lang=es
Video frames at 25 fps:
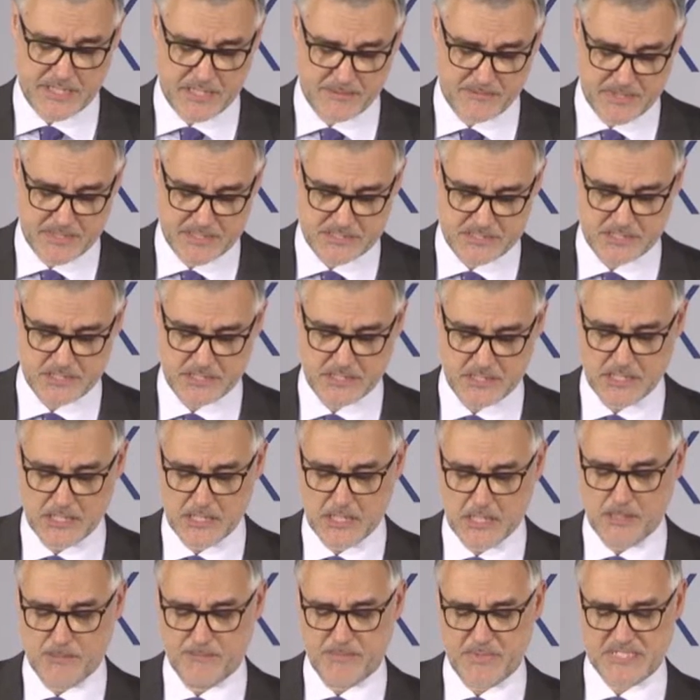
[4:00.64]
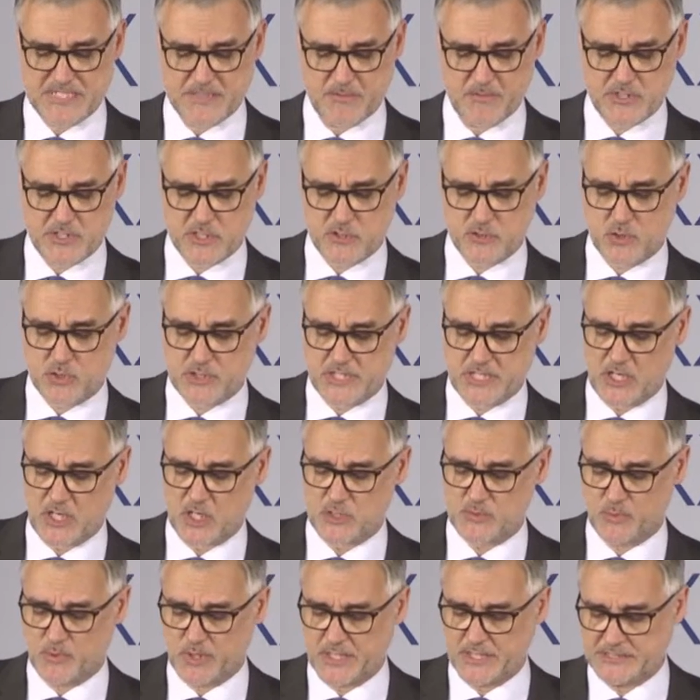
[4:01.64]
nada más, pasemos a escuchar a
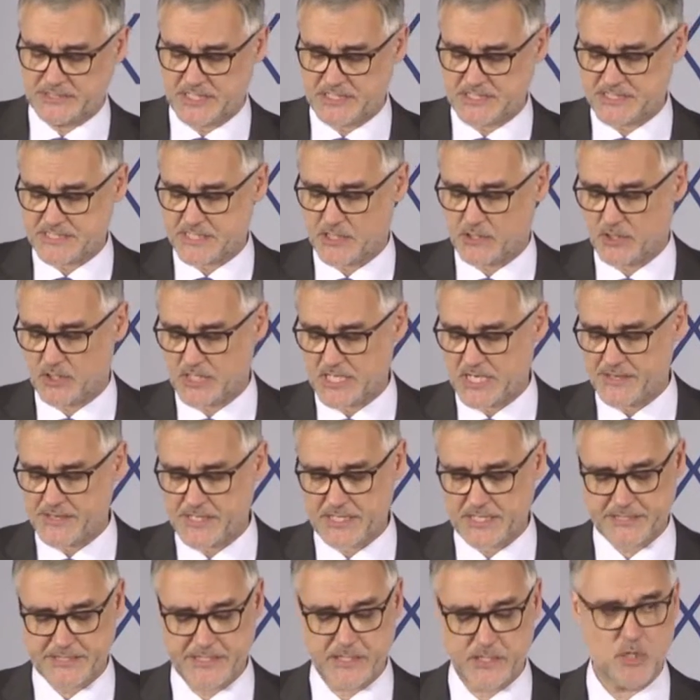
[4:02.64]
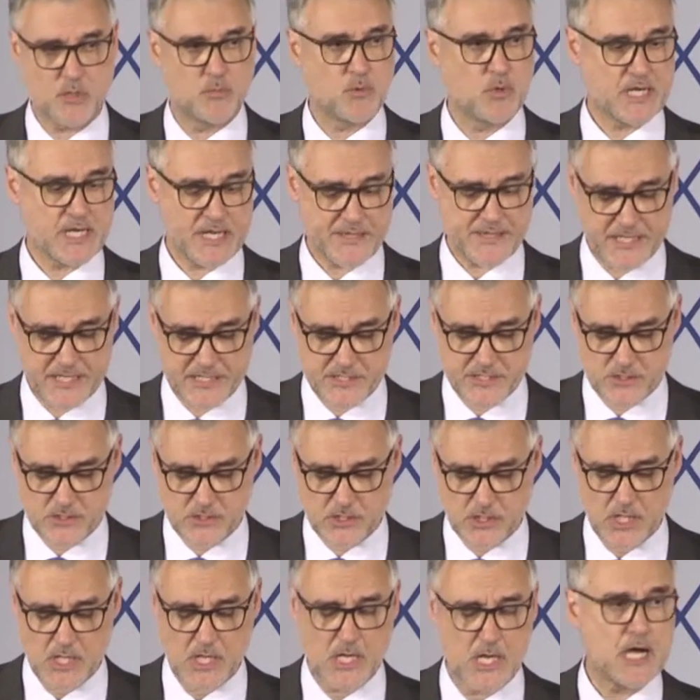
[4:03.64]
los ponentes de esta jornada que, como cada año,
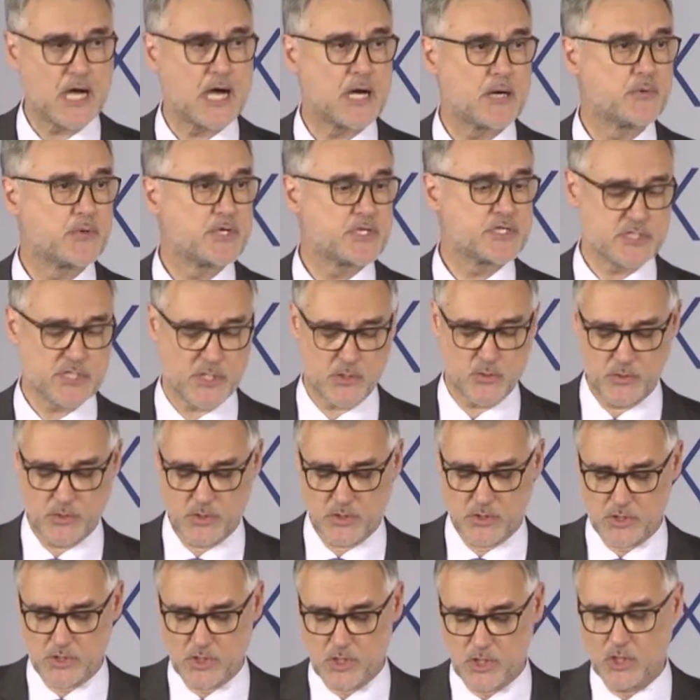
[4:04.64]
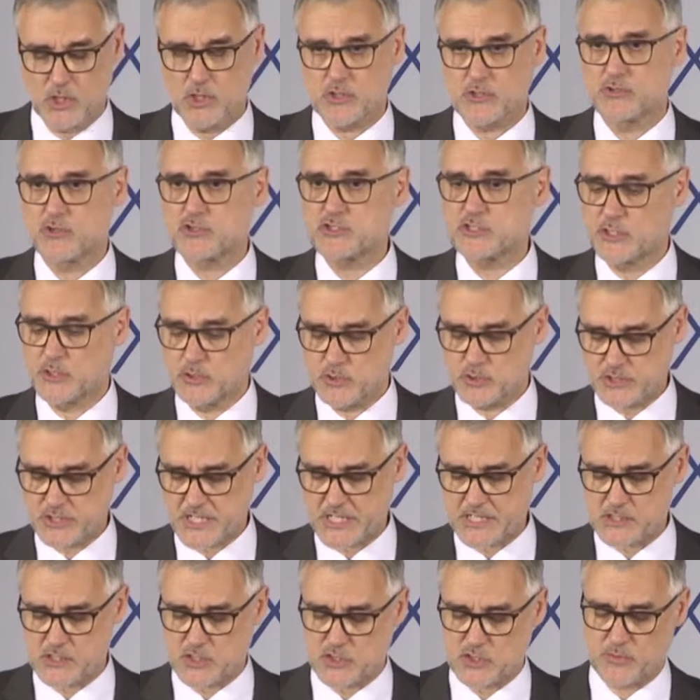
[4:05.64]
a buen seguro, nos
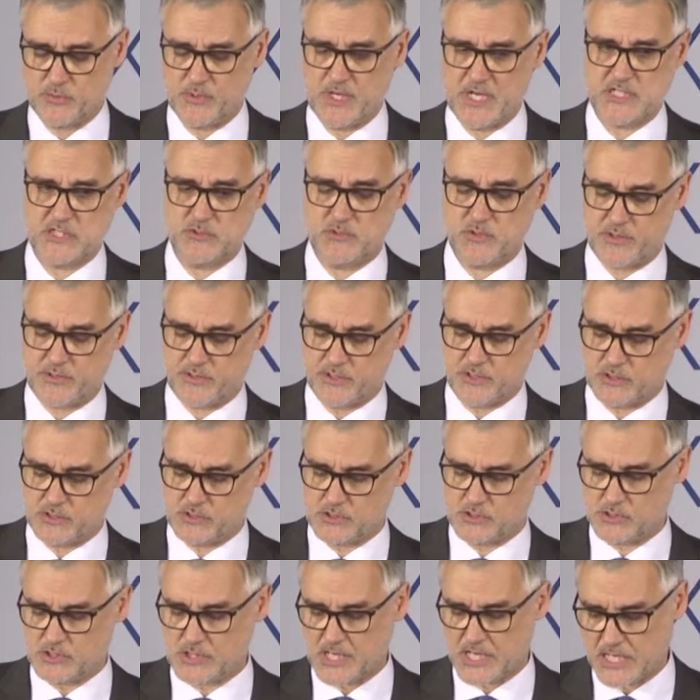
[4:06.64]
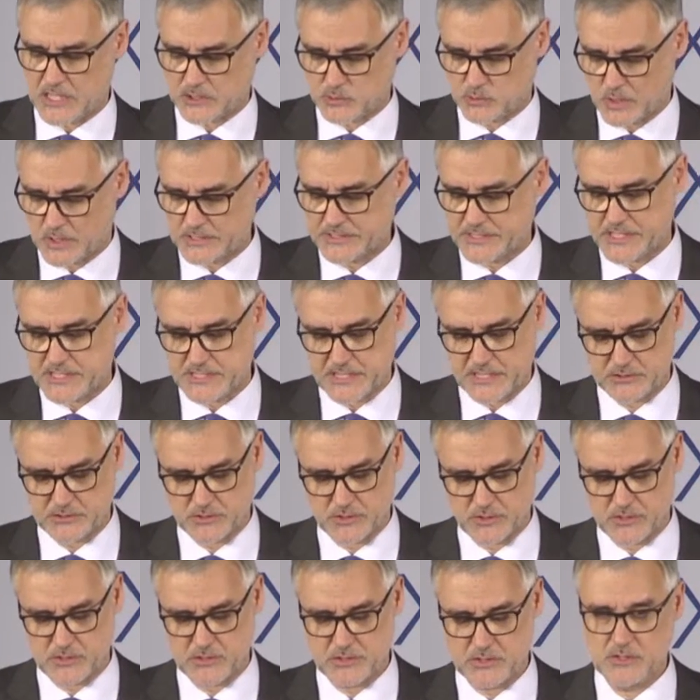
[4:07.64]
ilustran sobre la situación actual del
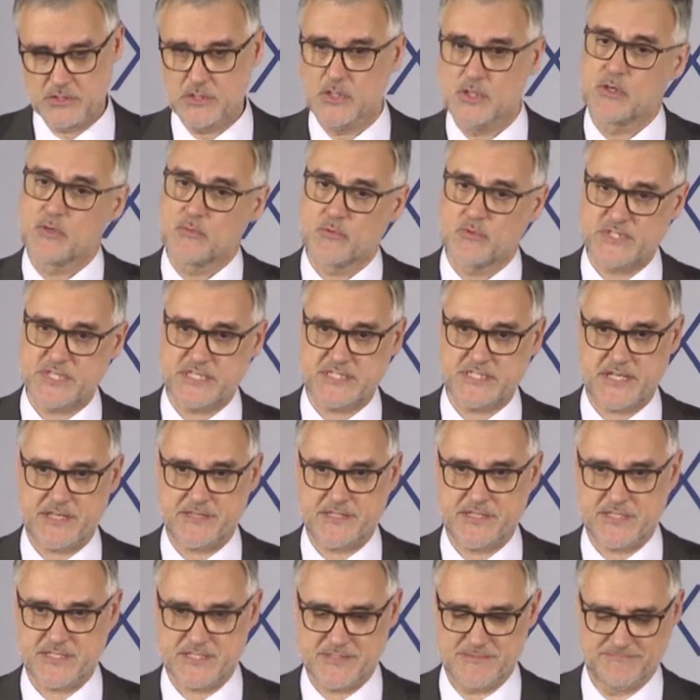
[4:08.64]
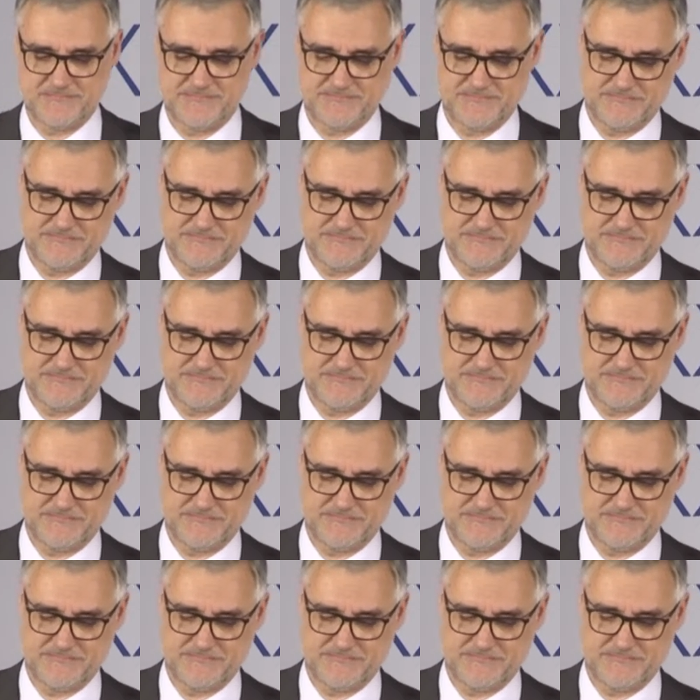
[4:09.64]
sector. Muchas gracias.